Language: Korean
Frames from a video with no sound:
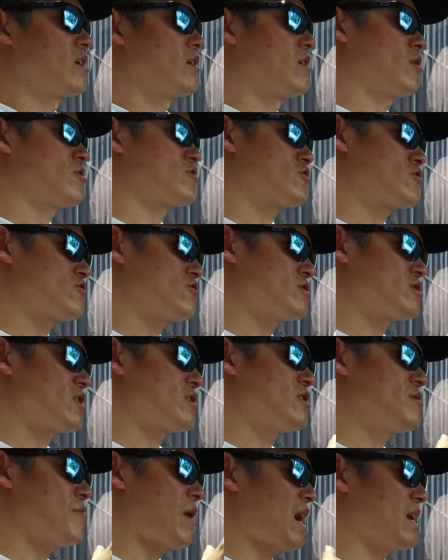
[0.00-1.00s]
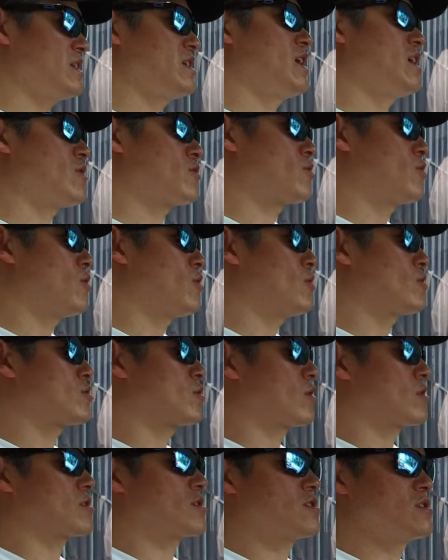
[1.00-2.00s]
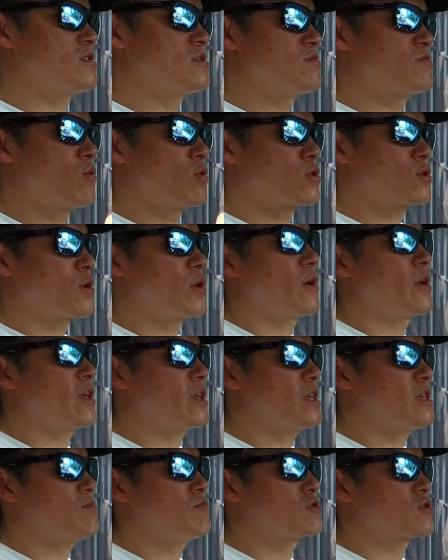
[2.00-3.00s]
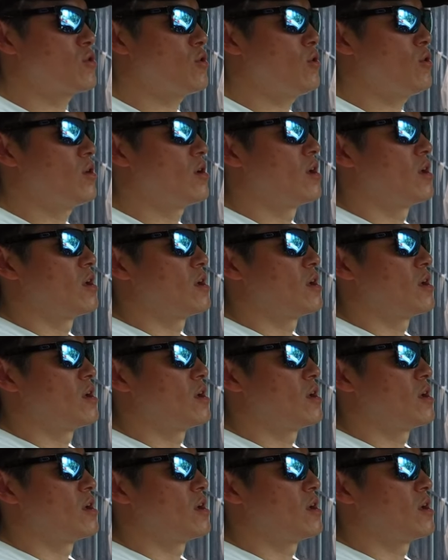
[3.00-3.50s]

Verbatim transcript: 더 충전을 많이 하고 더 큰 모터의 힘으로